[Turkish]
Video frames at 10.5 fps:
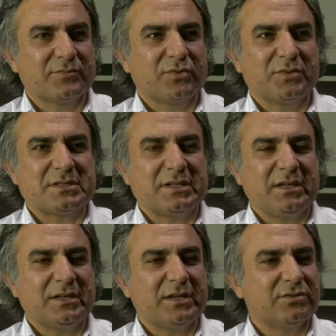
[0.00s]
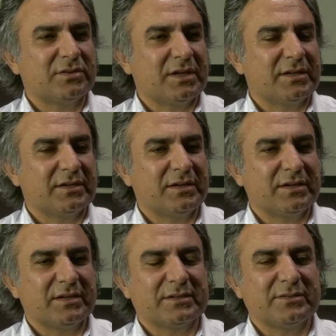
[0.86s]
Bu mesleğin en güzel yanı
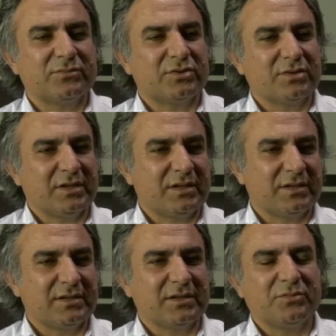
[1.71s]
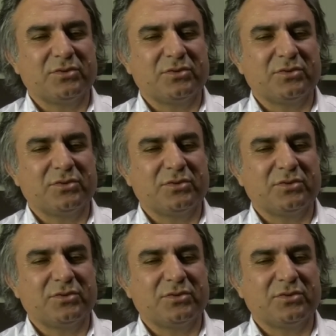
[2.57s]
hayatın bütün alanlarını,